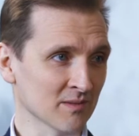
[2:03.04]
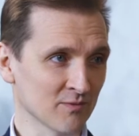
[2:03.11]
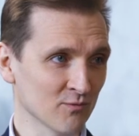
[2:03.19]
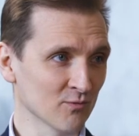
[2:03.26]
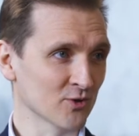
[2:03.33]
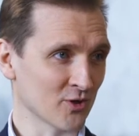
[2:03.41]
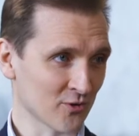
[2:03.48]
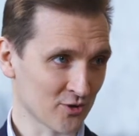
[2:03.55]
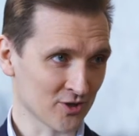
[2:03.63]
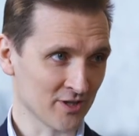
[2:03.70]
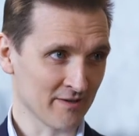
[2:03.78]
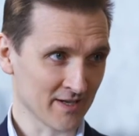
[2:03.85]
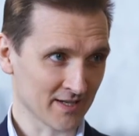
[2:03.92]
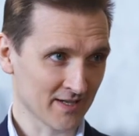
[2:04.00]
там двух-трех
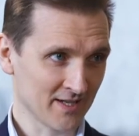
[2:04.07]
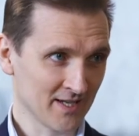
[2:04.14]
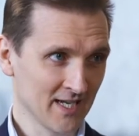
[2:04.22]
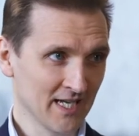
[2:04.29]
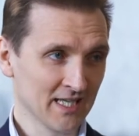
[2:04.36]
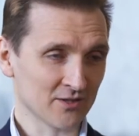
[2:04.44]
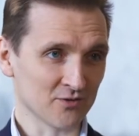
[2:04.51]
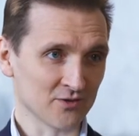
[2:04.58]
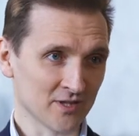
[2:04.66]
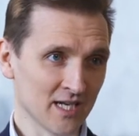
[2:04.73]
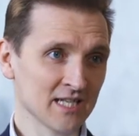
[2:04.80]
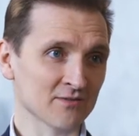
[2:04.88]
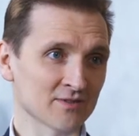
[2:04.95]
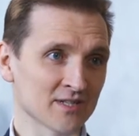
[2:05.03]
человек. То есть
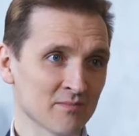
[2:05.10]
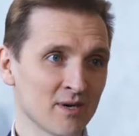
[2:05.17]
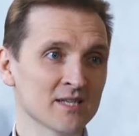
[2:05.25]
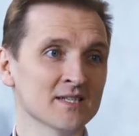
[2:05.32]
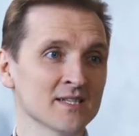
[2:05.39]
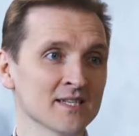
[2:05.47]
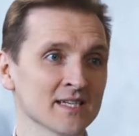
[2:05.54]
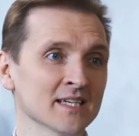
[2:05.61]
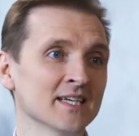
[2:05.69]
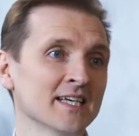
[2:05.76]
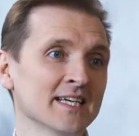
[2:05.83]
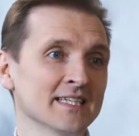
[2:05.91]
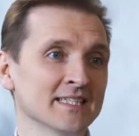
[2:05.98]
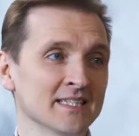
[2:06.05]
реально в команде
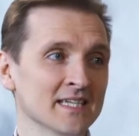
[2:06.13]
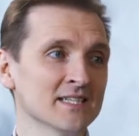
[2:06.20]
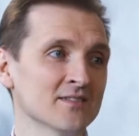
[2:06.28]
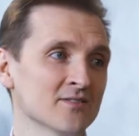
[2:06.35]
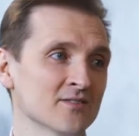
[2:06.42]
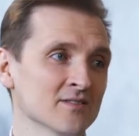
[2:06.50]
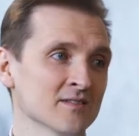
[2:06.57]
есть